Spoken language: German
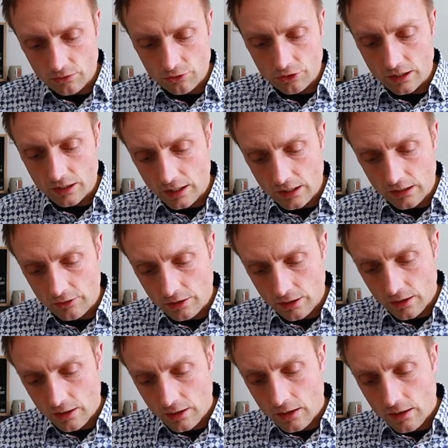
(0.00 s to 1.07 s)
und strategisch
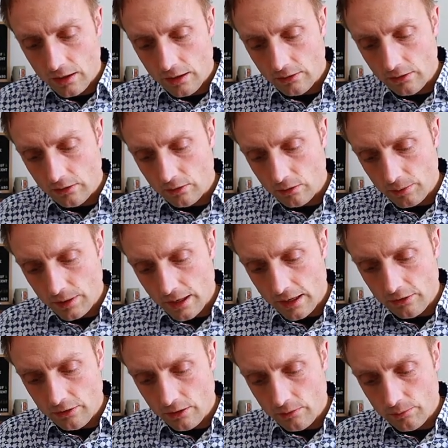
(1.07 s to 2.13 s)
ist es Supply
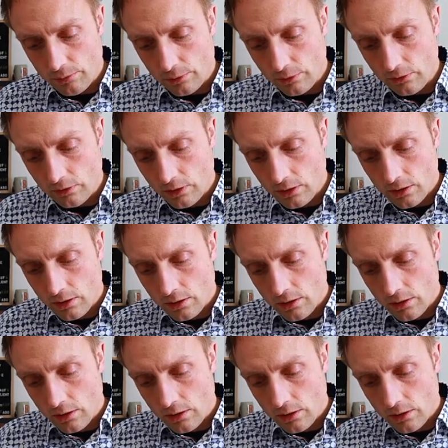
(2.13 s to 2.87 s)
Chain plus